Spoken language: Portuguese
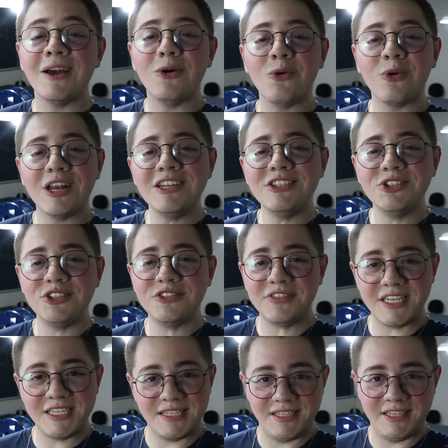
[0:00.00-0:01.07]
O grande
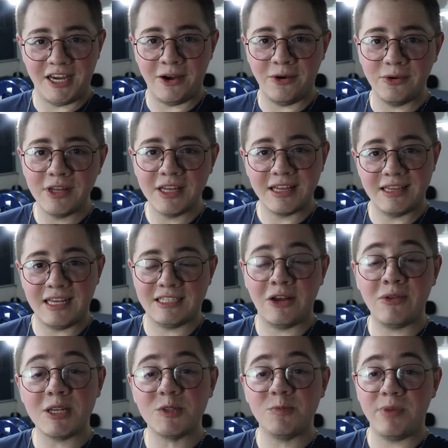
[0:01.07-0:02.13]
diferencial das
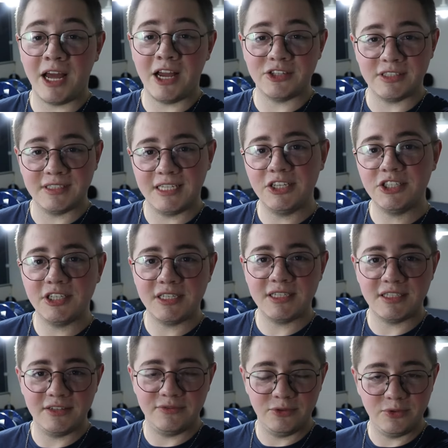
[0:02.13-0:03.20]
aulas práticas da Engenharia
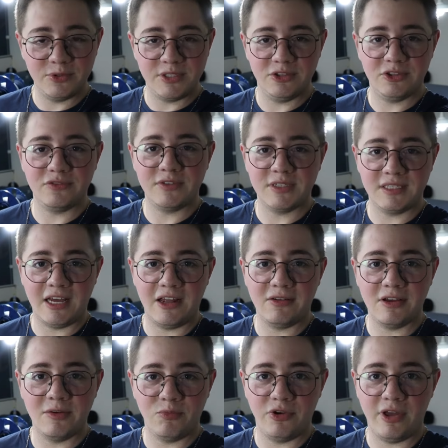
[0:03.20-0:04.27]
Civil do Centro Universitário Campo